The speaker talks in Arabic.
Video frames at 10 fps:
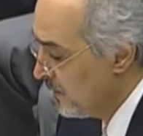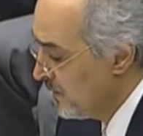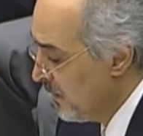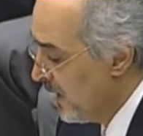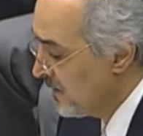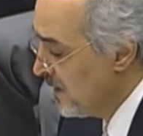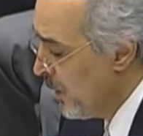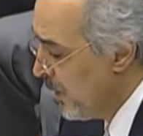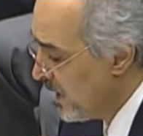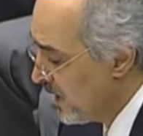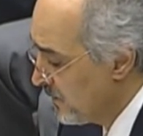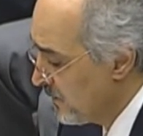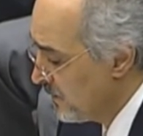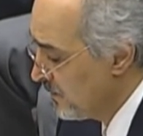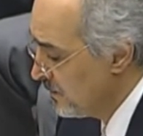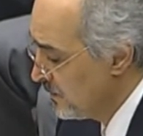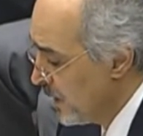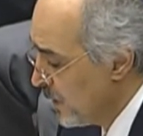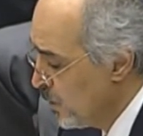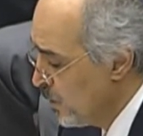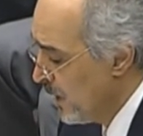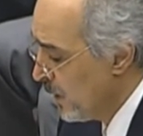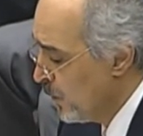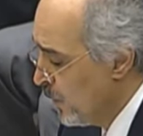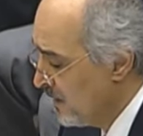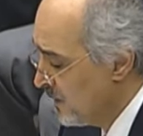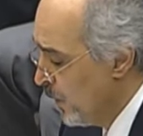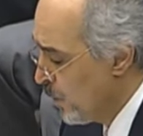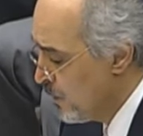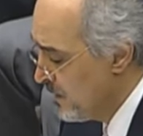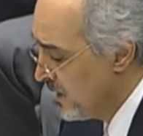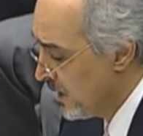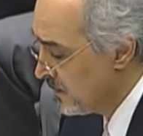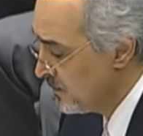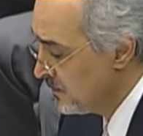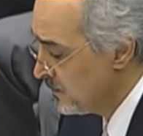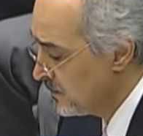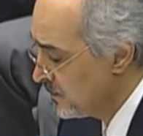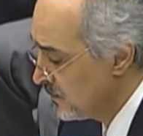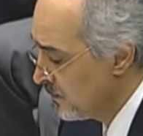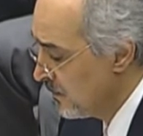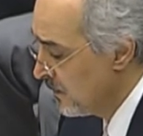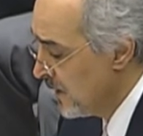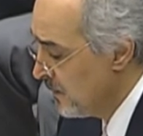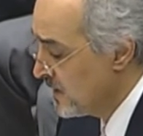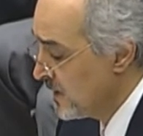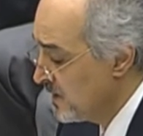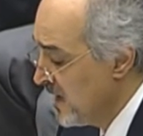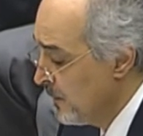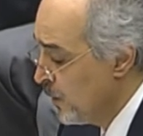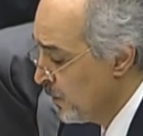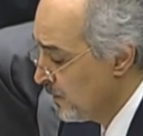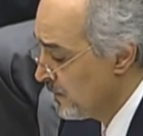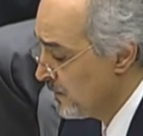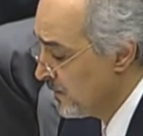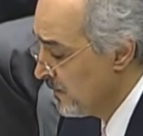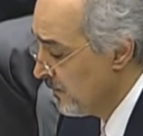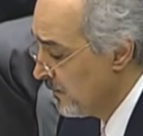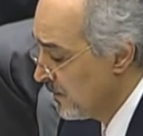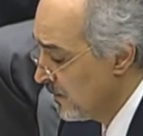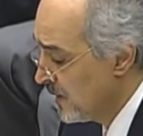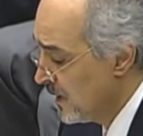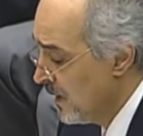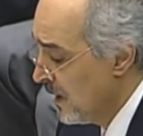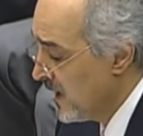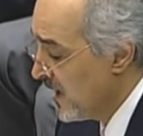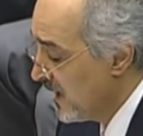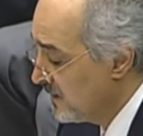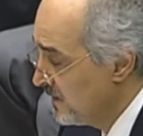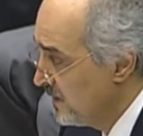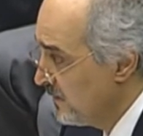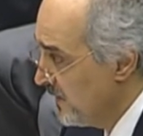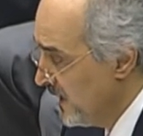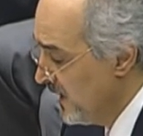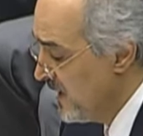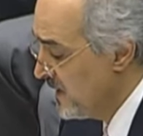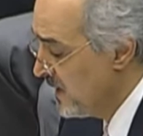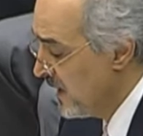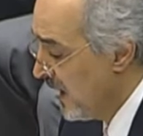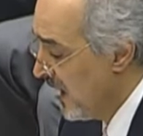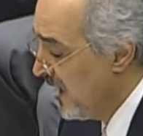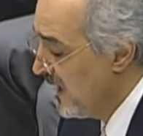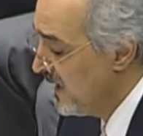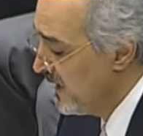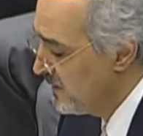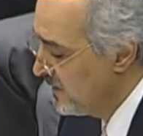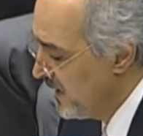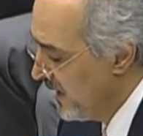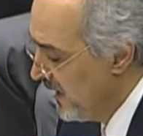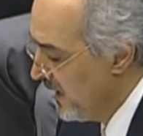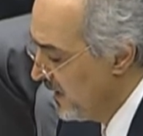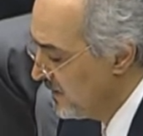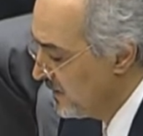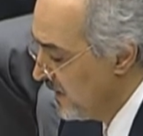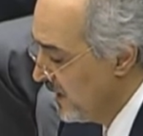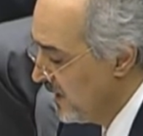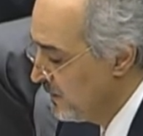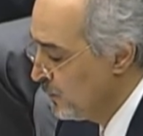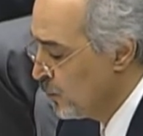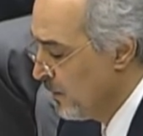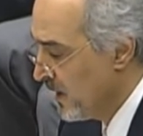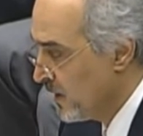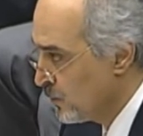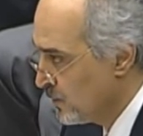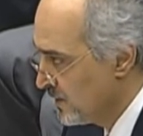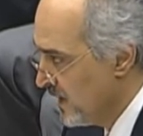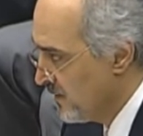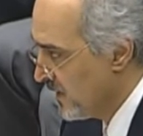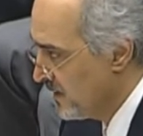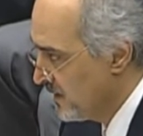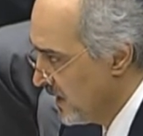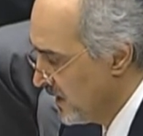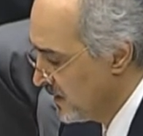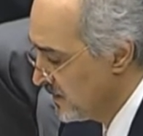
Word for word: في بعض المواقف تقوم القوات الحكومية باستخدام العنف كرد فعل على الاعتداءات التي تمارس ضد أفرادها